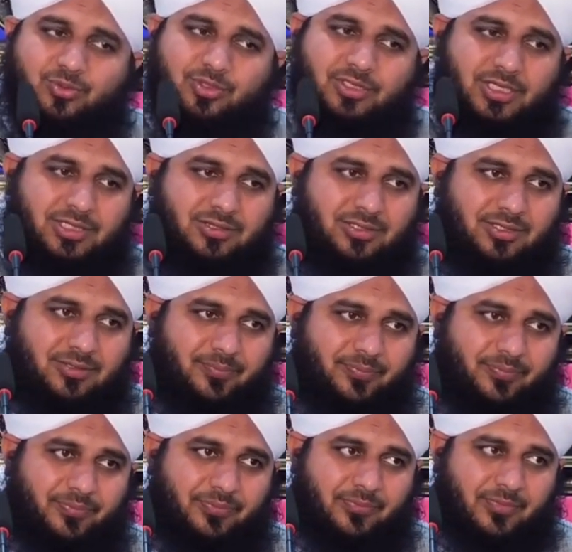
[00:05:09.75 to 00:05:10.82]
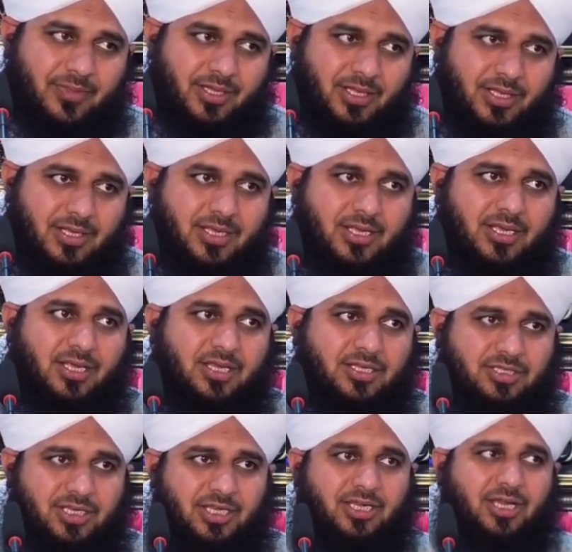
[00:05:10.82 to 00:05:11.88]
टूट
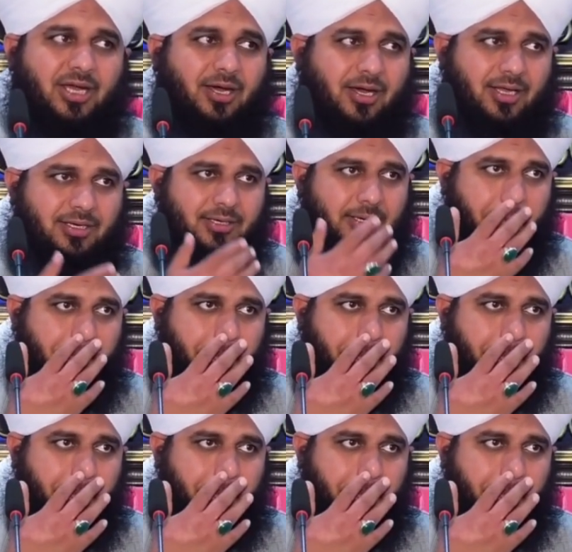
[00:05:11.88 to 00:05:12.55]
जाती यही हाल